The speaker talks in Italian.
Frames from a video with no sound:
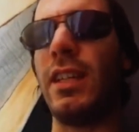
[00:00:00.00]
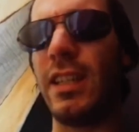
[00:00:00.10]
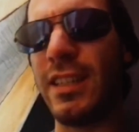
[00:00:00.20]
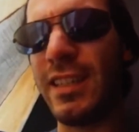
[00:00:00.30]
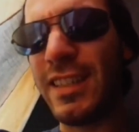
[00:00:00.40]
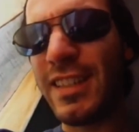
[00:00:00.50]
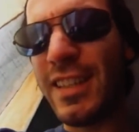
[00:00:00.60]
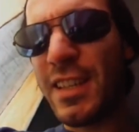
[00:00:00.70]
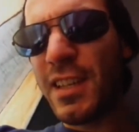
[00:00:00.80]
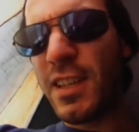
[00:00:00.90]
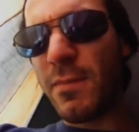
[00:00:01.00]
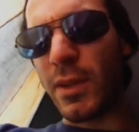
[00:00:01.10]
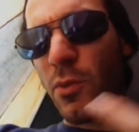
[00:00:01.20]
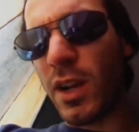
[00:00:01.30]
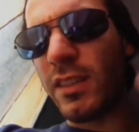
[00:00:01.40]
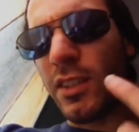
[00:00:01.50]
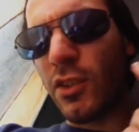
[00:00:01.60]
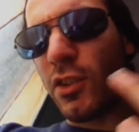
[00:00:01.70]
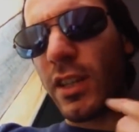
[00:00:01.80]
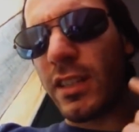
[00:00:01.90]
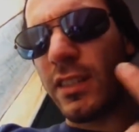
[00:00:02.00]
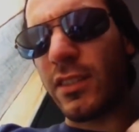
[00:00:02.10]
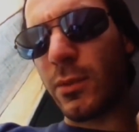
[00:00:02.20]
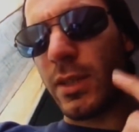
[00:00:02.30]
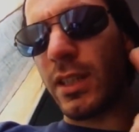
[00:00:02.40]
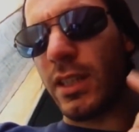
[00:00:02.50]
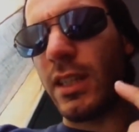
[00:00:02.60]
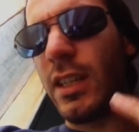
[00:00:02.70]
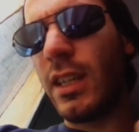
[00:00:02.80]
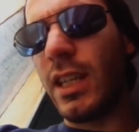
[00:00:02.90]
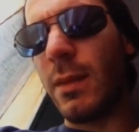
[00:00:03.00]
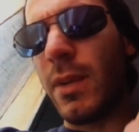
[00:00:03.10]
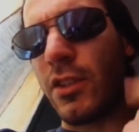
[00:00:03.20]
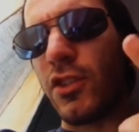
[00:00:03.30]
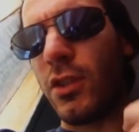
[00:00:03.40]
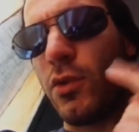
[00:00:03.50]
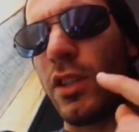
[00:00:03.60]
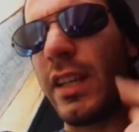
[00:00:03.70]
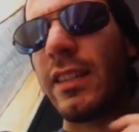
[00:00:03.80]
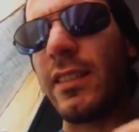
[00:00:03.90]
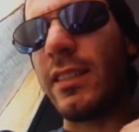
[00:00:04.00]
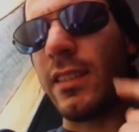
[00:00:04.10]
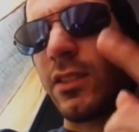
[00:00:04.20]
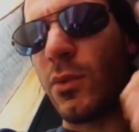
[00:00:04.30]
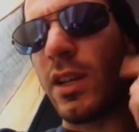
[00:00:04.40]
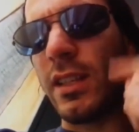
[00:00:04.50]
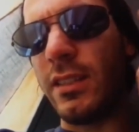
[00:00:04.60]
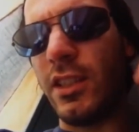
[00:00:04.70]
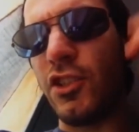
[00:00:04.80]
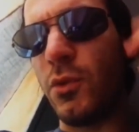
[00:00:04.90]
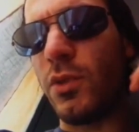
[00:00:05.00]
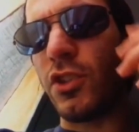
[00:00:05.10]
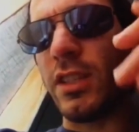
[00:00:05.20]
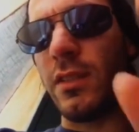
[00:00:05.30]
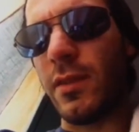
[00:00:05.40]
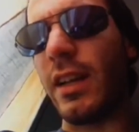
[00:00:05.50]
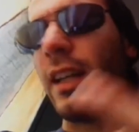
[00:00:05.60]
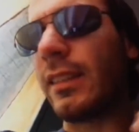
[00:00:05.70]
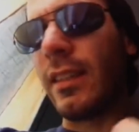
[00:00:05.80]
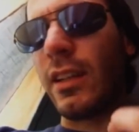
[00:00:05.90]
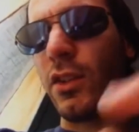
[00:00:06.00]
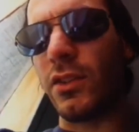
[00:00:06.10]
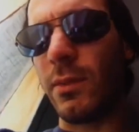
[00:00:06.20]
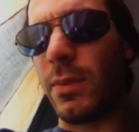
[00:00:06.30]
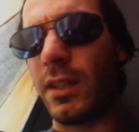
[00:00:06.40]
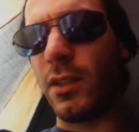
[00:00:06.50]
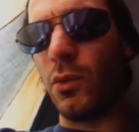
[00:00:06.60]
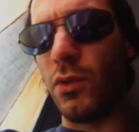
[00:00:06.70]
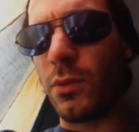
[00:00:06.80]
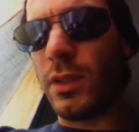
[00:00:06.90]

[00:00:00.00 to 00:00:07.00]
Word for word: che, per quanti non lo credessero, perché il Barcellona non è la stessa squadra di 10-11 anni fa, in realtà io l'ho sempre creduto.